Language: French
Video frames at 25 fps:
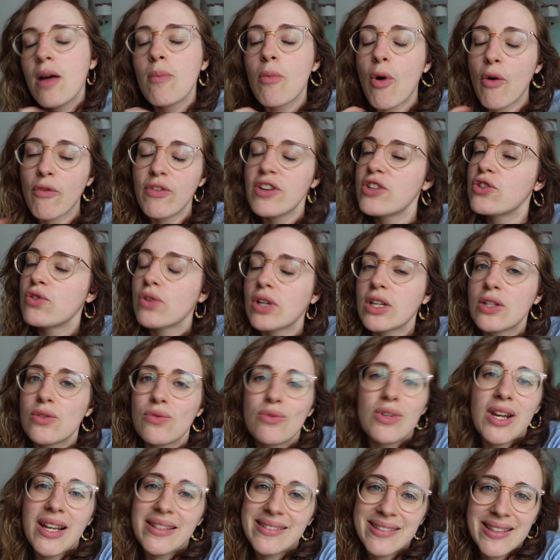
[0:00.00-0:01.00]
en fait j'aurais
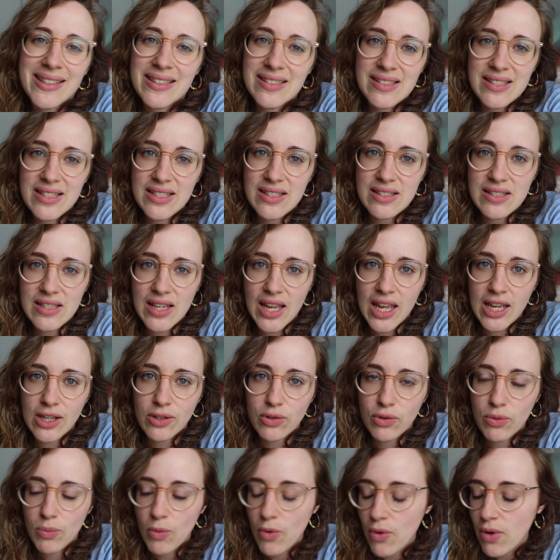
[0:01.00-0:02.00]
dû la traiter
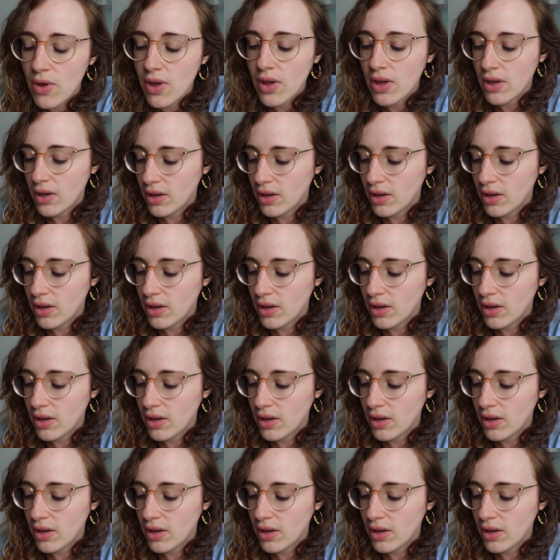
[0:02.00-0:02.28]
directement